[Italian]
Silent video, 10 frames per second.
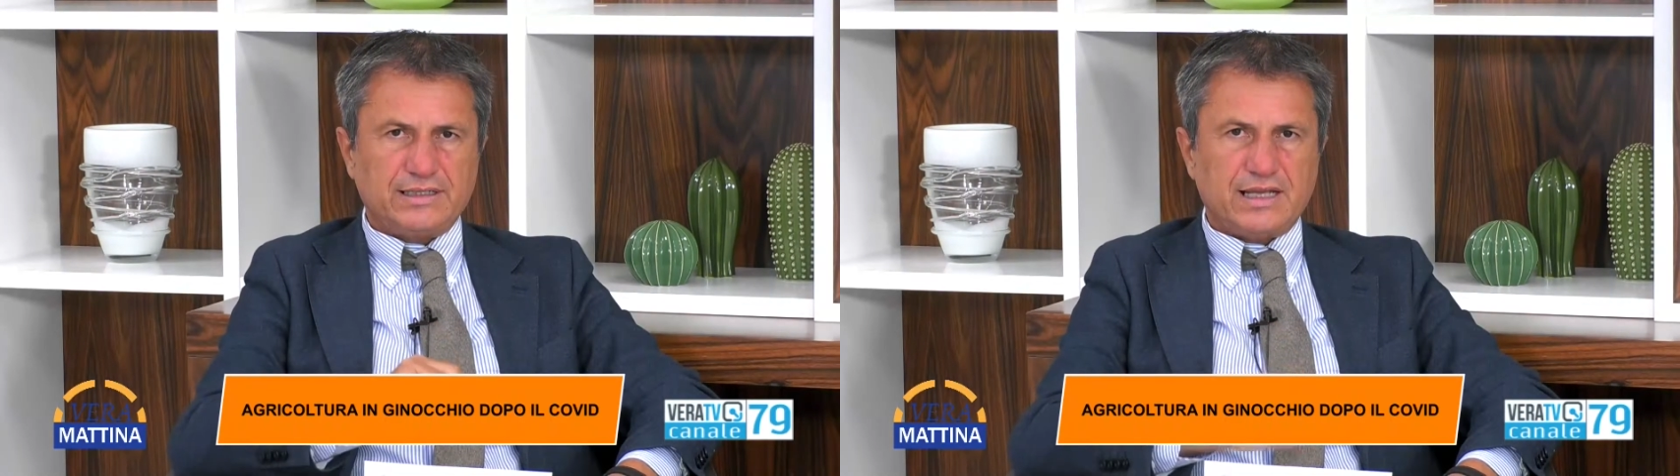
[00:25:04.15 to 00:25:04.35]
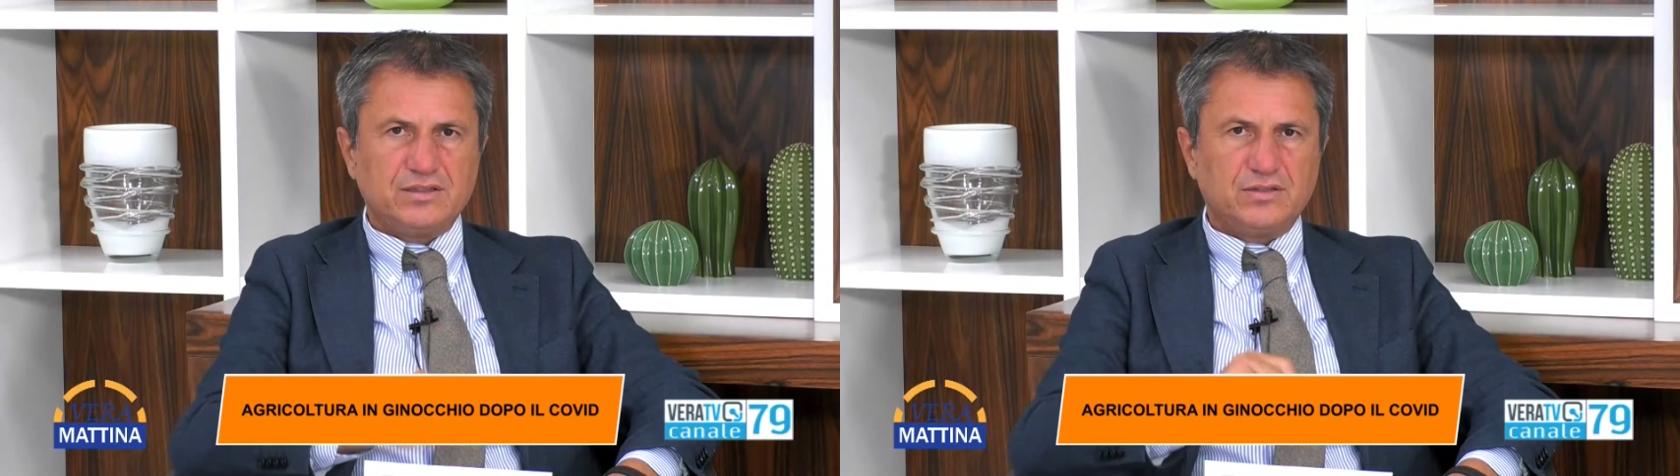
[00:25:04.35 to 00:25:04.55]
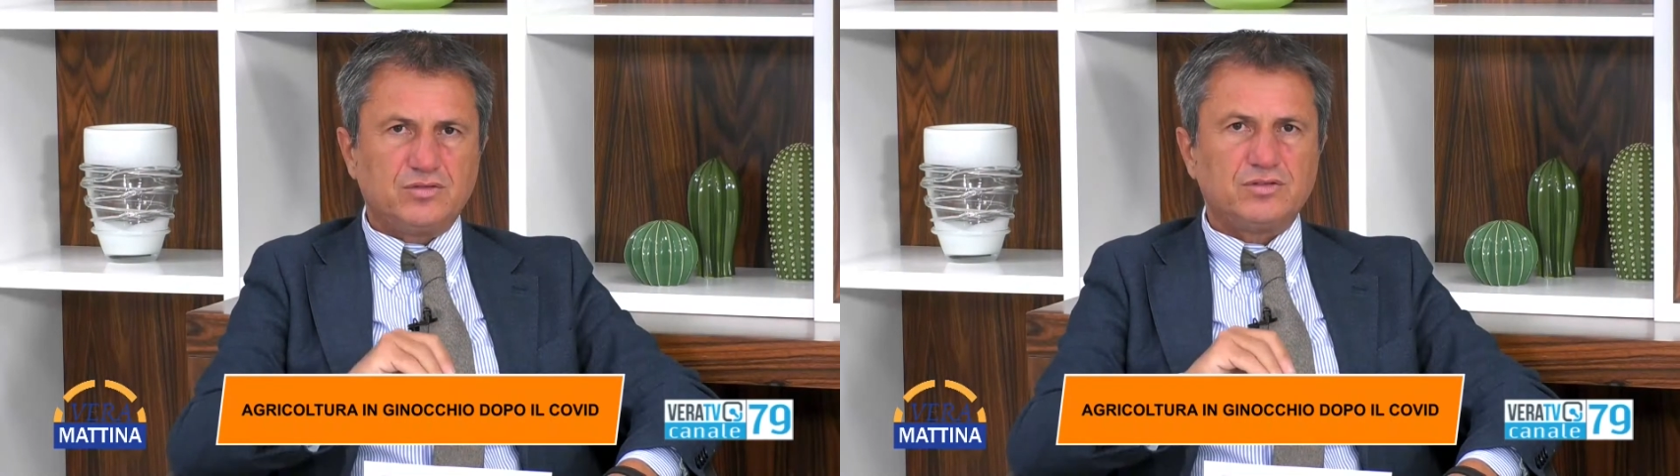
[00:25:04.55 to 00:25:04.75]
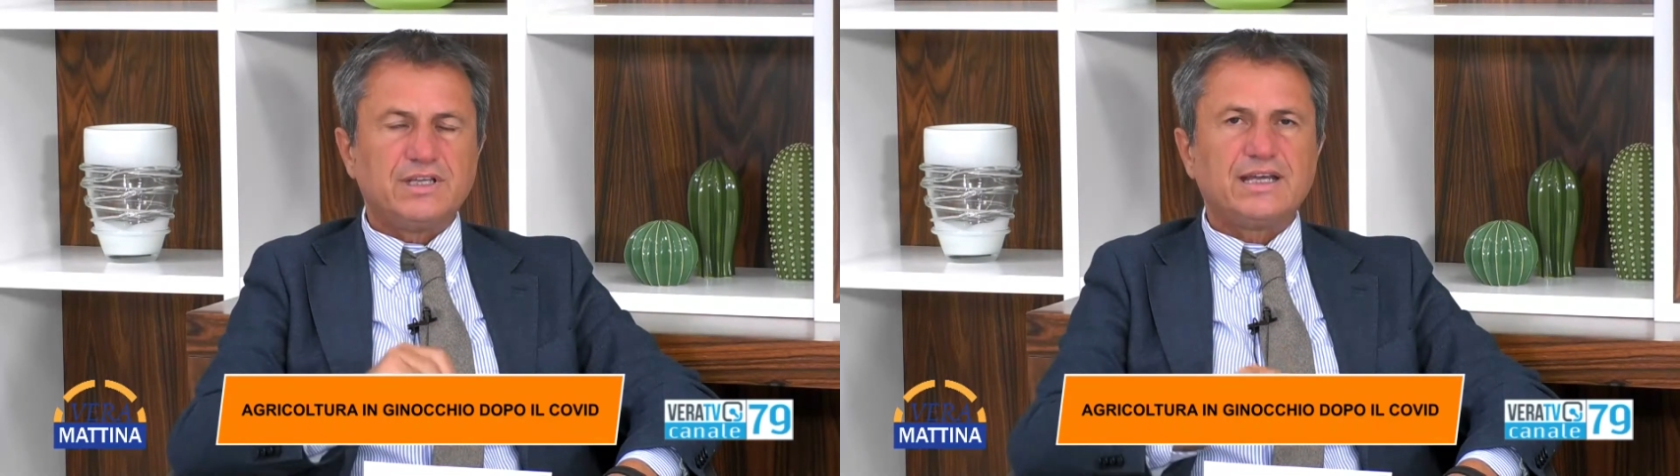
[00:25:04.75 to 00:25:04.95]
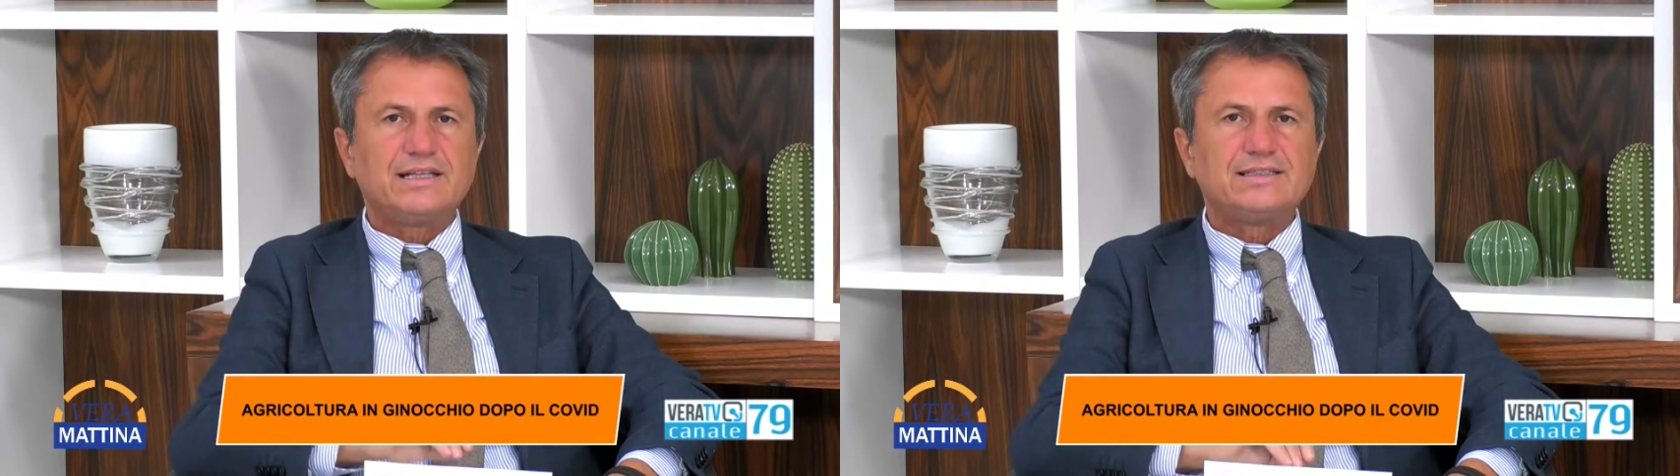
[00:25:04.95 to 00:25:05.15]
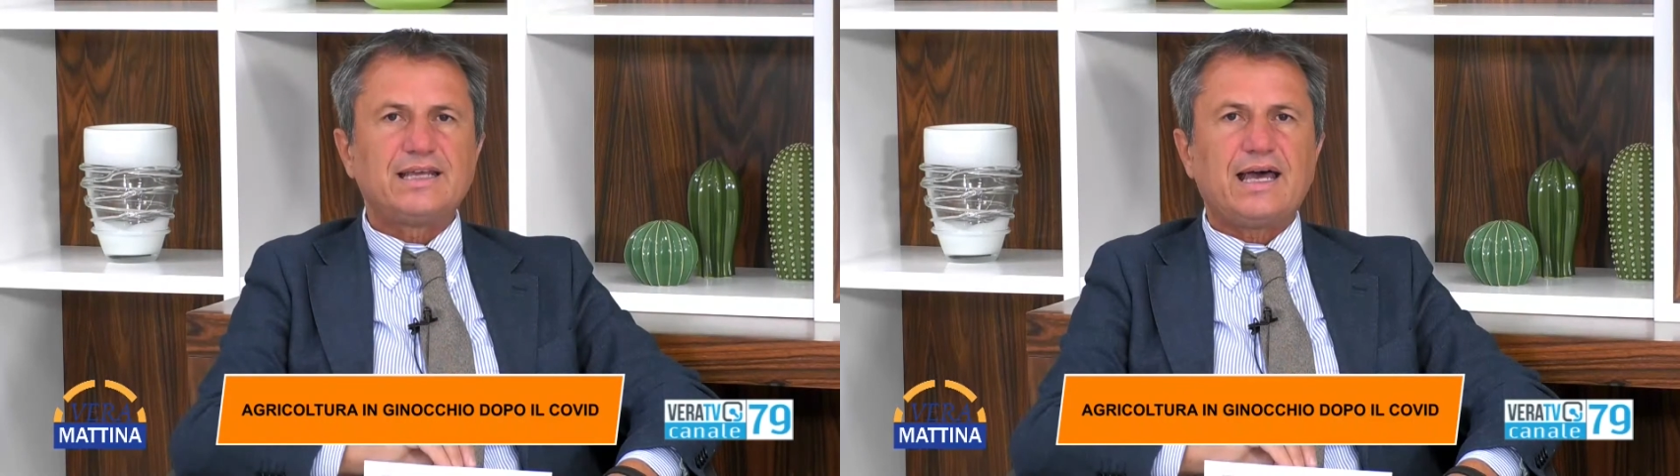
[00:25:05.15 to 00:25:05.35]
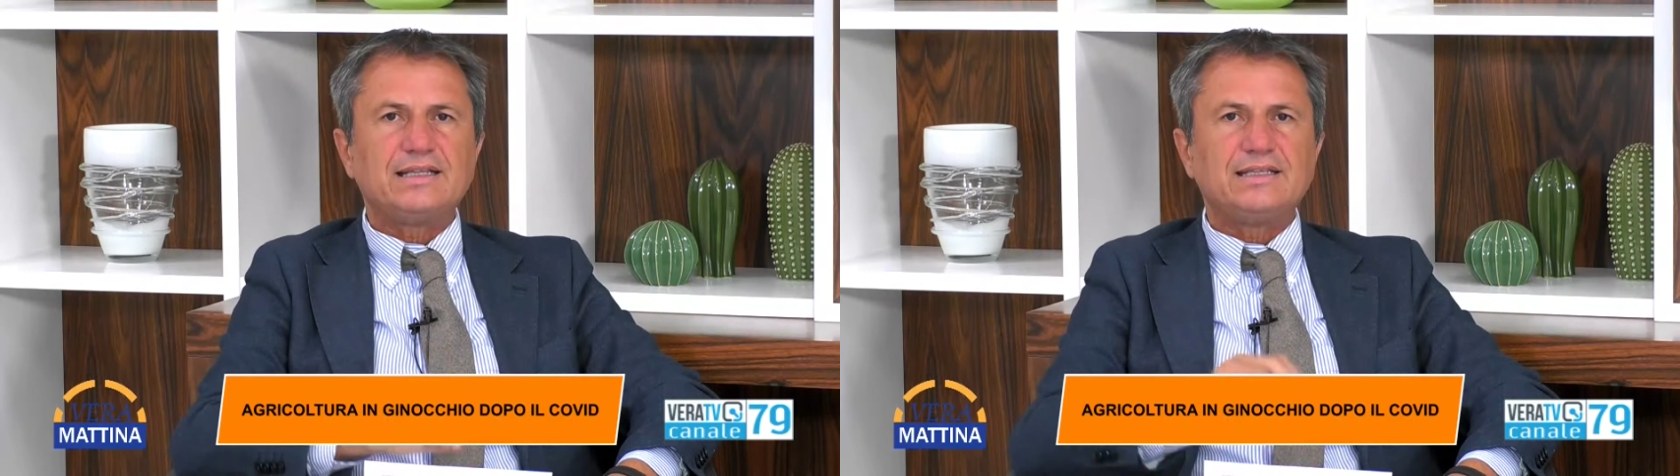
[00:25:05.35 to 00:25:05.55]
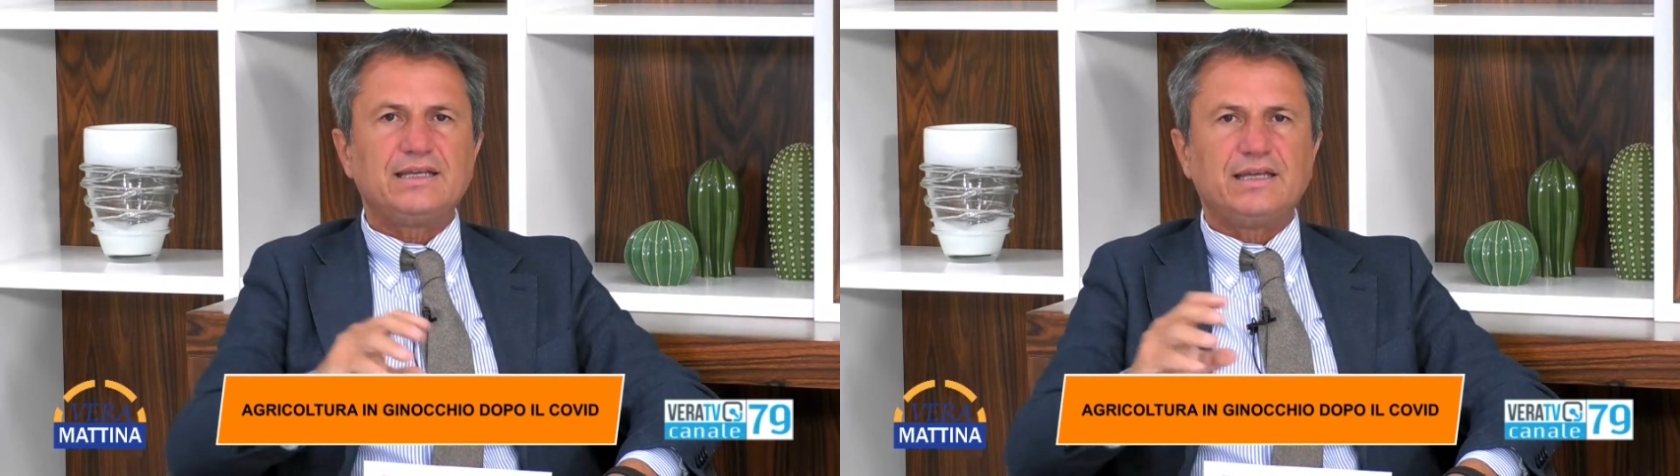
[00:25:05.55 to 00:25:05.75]
tanto
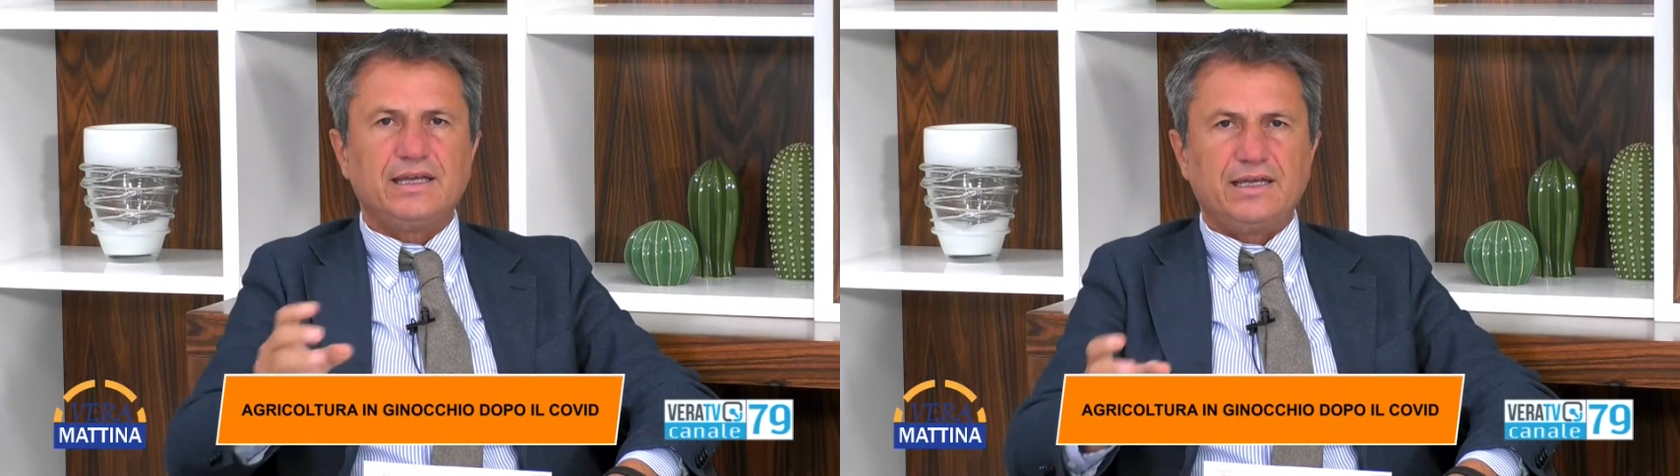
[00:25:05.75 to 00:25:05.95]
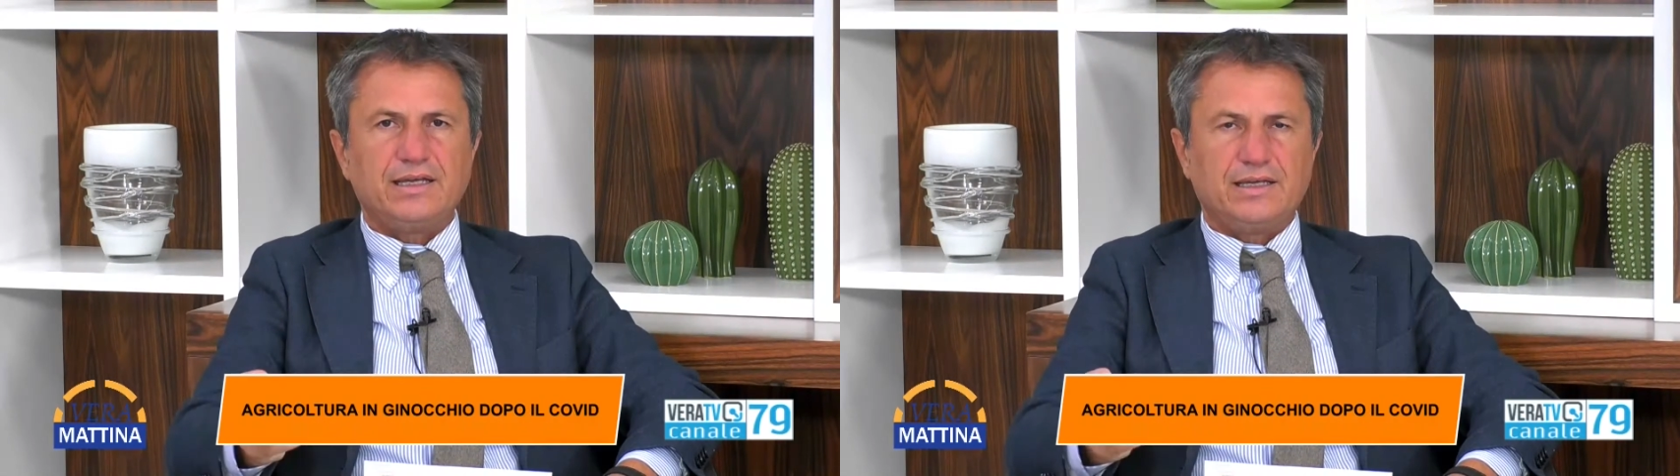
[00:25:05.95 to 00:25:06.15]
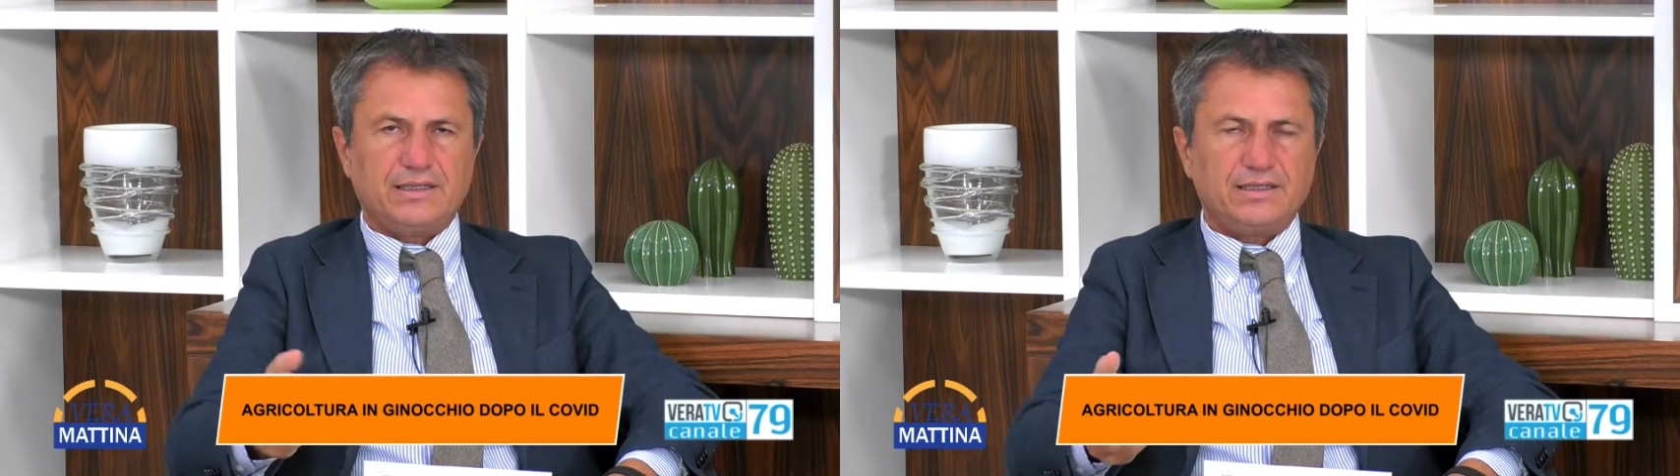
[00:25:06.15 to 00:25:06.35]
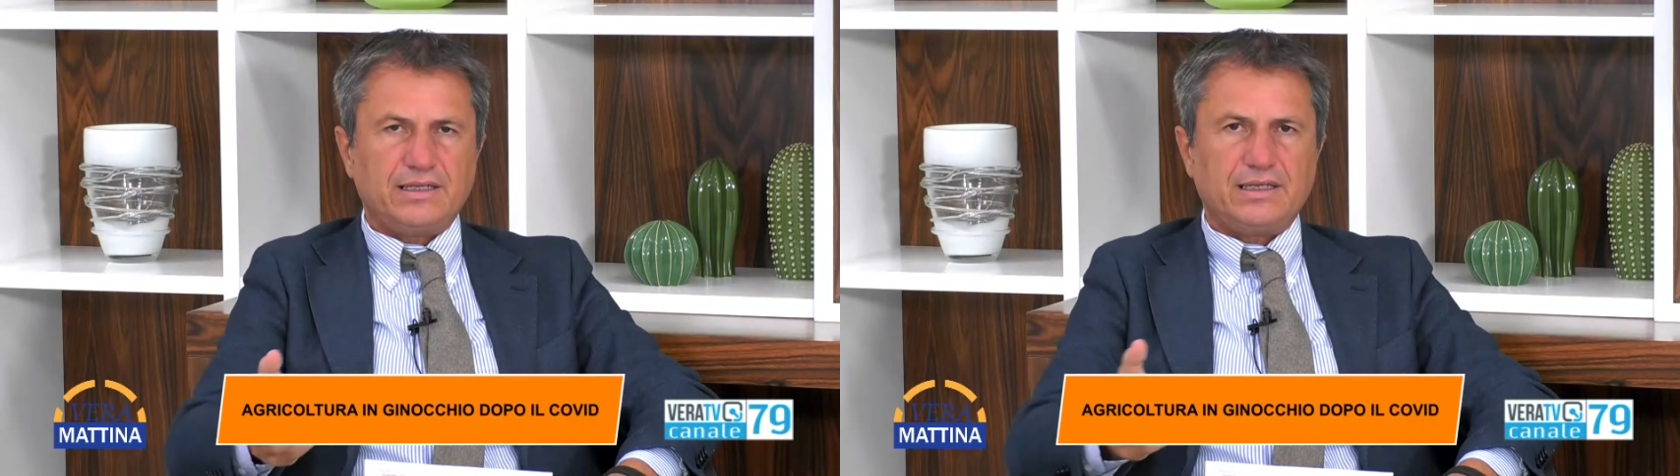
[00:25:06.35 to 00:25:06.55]
decantati e eh,